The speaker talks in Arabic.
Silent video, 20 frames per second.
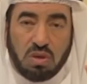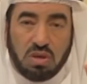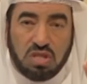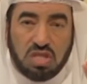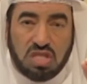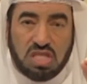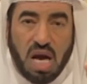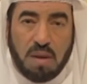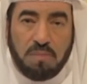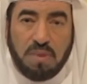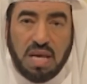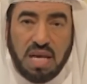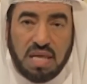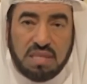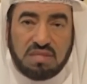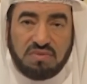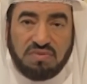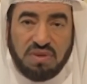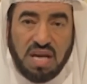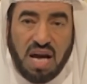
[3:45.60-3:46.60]

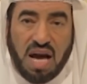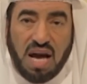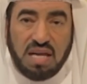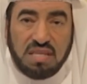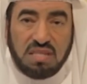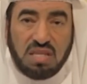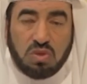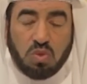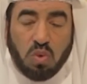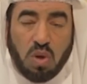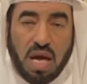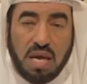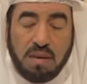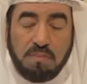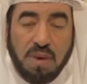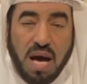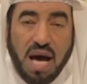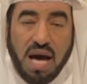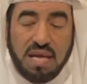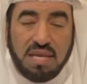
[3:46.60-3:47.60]
شملت في عهد
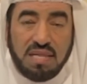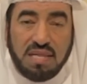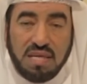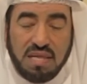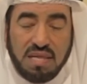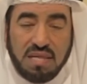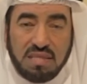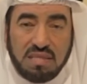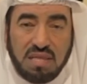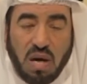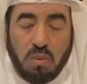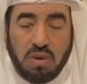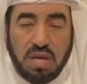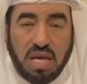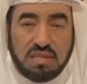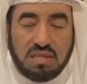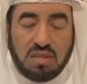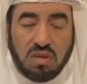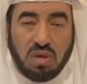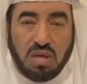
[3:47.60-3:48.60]
سليمان
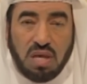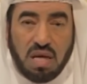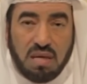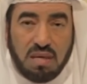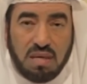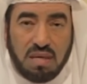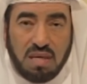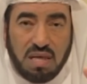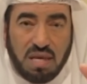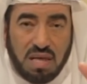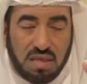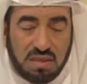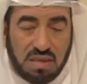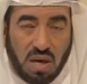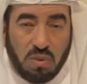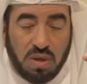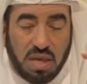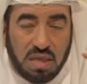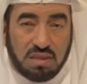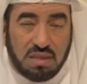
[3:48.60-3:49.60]
دولة
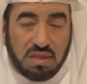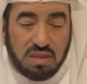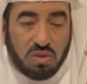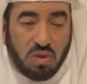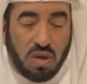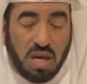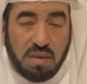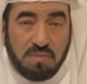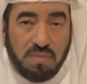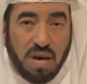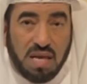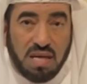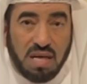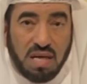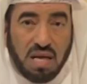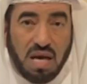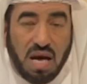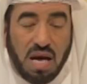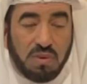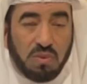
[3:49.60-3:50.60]
دولة سليمان
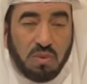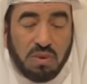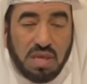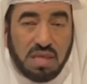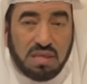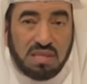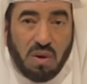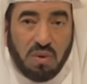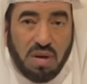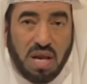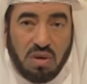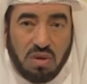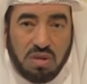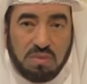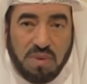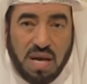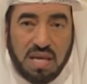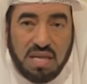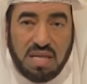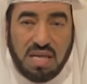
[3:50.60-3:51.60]
القانوني الدولة
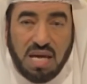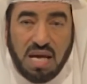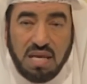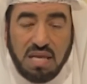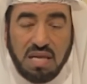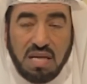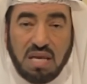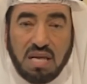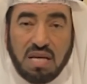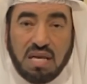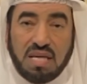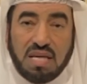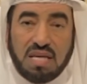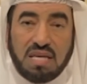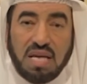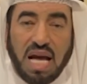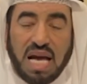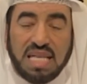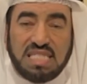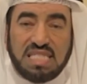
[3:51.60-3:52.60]
العثمانية
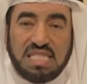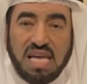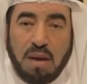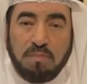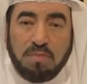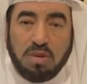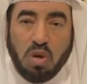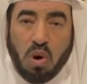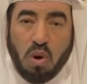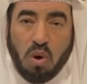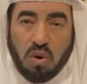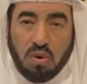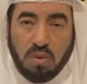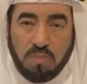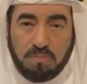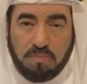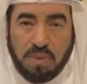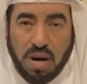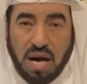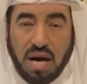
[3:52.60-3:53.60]
أجزاء من
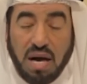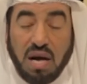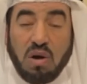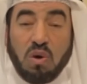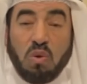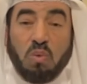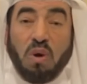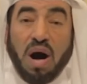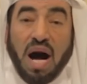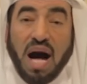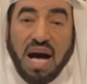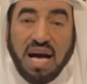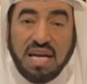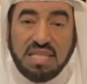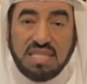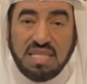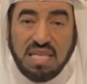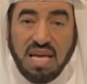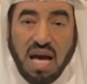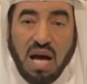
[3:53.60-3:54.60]
أوروبا
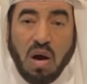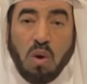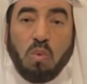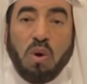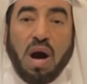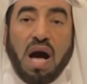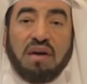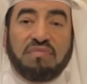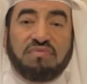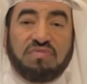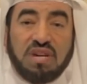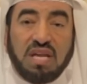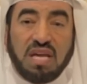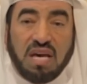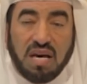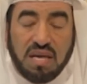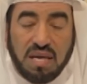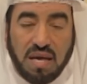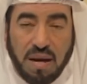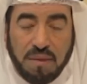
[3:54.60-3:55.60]
وآسيا
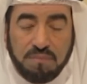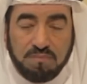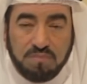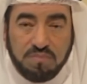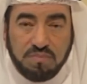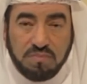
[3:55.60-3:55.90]
وأفريقيا